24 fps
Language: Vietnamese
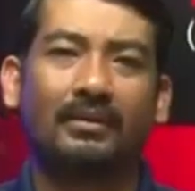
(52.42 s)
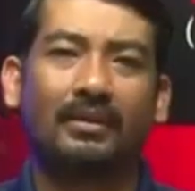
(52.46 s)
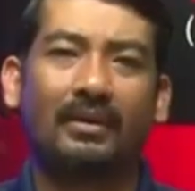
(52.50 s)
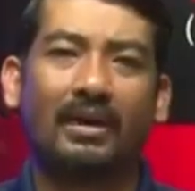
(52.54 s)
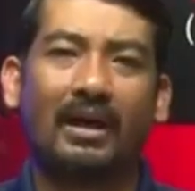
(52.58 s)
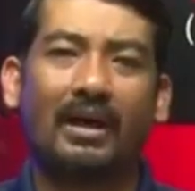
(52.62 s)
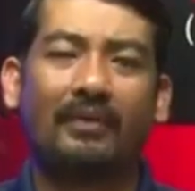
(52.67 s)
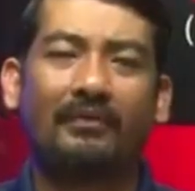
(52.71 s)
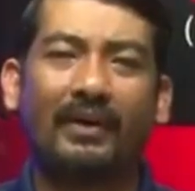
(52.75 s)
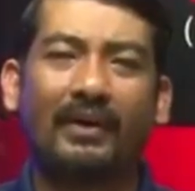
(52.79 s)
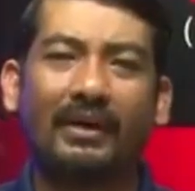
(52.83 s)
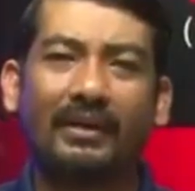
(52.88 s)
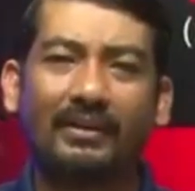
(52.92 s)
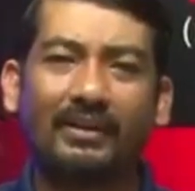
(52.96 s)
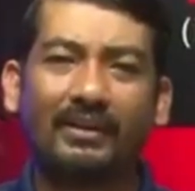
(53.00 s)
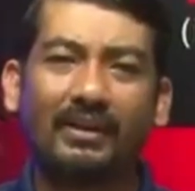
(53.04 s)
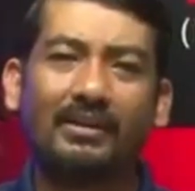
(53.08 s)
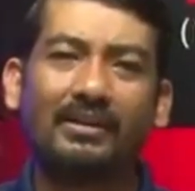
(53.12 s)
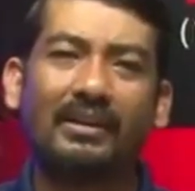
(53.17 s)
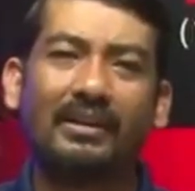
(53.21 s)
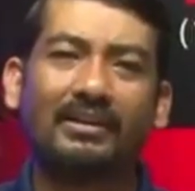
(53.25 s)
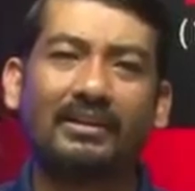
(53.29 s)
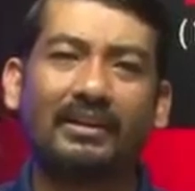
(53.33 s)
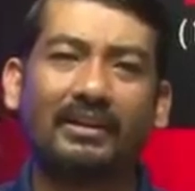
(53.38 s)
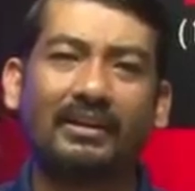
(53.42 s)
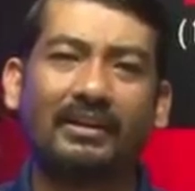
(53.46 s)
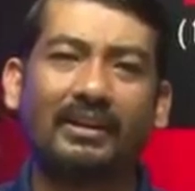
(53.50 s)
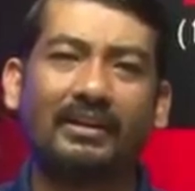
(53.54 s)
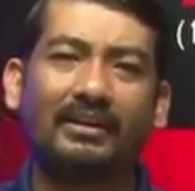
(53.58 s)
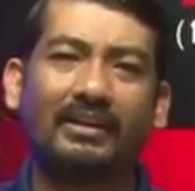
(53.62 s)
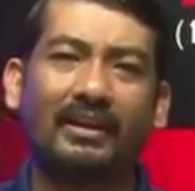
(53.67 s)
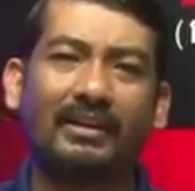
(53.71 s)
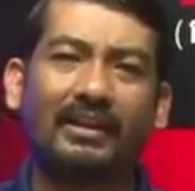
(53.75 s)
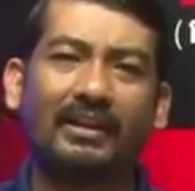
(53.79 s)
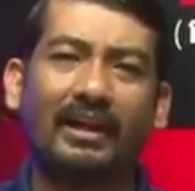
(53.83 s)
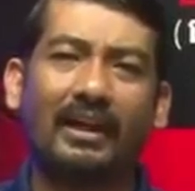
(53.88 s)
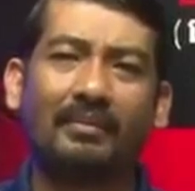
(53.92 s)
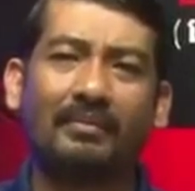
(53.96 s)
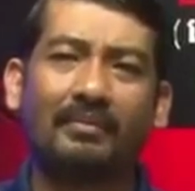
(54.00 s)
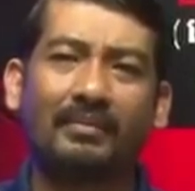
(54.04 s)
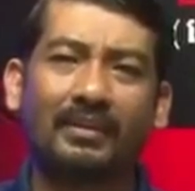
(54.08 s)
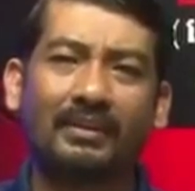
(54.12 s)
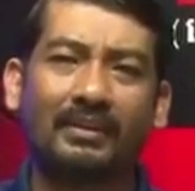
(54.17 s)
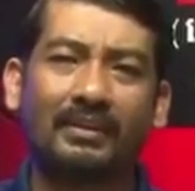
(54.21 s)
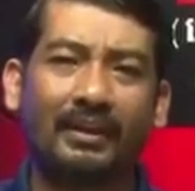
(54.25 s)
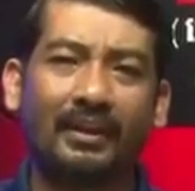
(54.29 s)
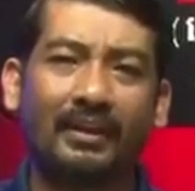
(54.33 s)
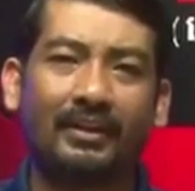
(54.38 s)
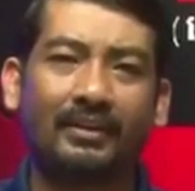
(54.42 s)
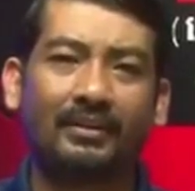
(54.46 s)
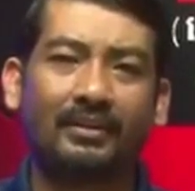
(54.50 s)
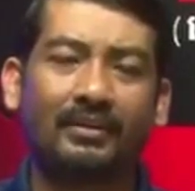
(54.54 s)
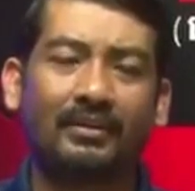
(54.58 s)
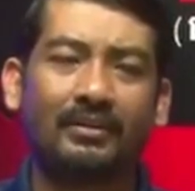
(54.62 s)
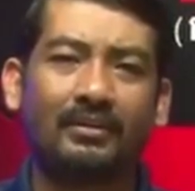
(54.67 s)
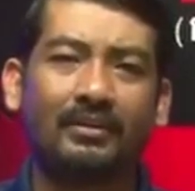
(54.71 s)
à quay tới để chuyện cái giấy tham mưa nghe